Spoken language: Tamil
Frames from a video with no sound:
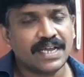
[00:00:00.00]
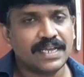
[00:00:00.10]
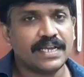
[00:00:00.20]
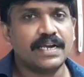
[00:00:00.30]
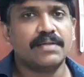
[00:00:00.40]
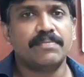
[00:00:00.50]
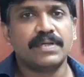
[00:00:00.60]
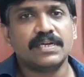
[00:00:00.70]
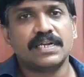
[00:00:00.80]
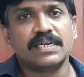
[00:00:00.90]
நீங்கள் ரெண்டு பே
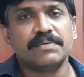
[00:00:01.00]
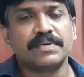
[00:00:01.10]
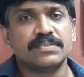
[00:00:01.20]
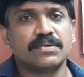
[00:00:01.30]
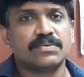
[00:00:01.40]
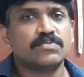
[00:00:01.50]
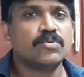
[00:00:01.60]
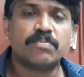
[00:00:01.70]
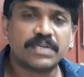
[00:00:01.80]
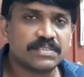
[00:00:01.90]
ரெண்டு பேஜ் வரணும்
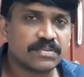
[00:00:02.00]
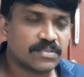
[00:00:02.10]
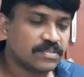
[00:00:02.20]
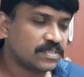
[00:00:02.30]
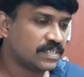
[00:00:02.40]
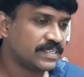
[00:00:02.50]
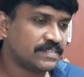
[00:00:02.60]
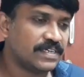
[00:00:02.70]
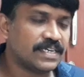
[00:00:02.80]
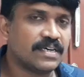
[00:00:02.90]
மூணு பேஜ் வரணும்
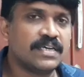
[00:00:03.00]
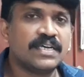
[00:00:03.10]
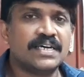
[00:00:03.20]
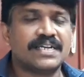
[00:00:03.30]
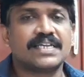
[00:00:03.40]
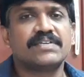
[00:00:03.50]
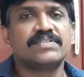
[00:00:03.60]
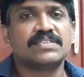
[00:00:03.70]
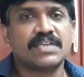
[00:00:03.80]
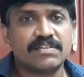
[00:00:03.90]
வேண்டாம் நிறைய
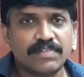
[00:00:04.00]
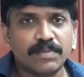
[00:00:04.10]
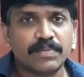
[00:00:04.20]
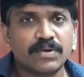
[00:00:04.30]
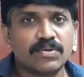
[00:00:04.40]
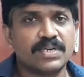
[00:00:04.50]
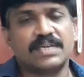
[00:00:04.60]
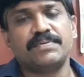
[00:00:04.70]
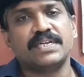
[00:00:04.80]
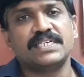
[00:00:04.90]
விஷயங்களை ஃபில் பண்ணணும்
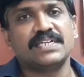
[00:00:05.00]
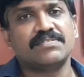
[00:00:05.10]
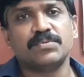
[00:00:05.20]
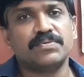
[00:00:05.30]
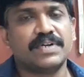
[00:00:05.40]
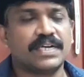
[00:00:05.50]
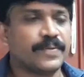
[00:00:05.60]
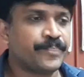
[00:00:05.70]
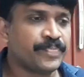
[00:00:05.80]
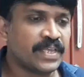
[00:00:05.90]
அப்படின்னு நினச்சிங்கன்னா ஒன்றும்
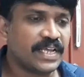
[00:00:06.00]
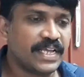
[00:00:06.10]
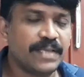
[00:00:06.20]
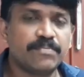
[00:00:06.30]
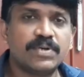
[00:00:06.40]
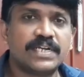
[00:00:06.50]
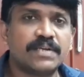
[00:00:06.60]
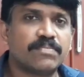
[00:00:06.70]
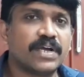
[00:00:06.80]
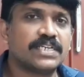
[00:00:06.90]
வேண்டாம் கீ
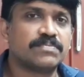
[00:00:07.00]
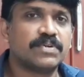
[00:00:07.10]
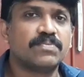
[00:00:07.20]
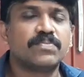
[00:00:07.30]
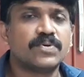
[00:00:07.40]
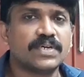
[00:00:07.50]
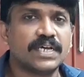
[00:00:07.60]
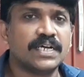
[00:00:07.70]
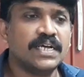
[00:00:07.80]
புல்லட்டன் பாயிண்ட்ஸ் மட்டும் போடுங்க